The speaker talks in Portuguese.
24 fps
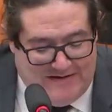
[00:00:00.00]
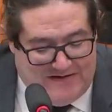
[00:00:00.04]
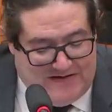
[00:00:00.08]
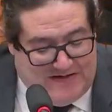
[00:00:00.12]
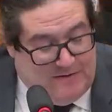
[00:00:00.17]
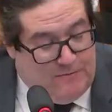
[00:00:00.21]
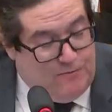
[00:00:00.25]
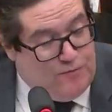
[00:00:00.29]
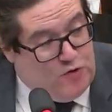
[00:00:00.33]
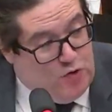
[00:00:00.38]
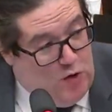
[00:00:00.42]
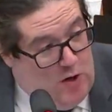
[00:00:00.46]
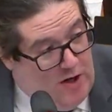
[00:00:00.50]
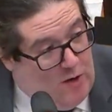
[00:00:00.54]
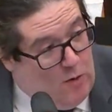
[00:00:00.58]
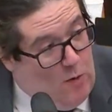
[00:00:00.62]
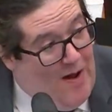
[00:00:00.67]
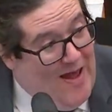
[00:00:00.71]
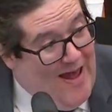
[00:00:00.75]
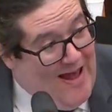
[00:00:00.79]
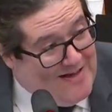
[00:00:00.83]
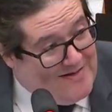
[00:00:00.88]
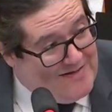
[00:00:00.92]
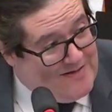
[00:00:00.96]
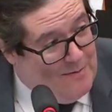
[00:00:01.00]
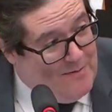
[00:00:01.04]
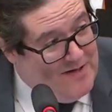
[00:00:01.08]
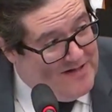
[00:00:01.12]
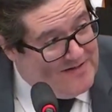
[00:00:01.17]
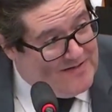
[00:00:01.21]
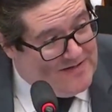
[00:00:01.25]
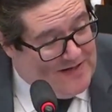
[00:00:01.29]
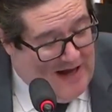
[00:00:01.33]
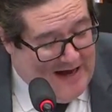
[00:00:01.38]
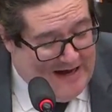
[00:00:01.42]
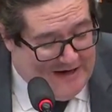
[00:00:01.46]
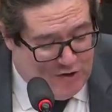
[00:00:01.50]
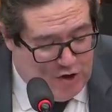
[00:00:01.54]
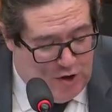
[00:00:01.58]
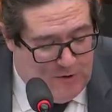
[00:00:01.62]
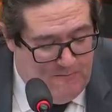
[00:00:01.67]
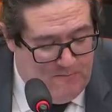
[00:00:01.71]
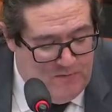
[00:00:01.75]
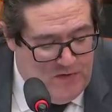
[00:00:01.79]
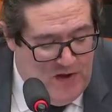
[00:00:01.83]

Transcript: se o senhor reconhece a mensagem,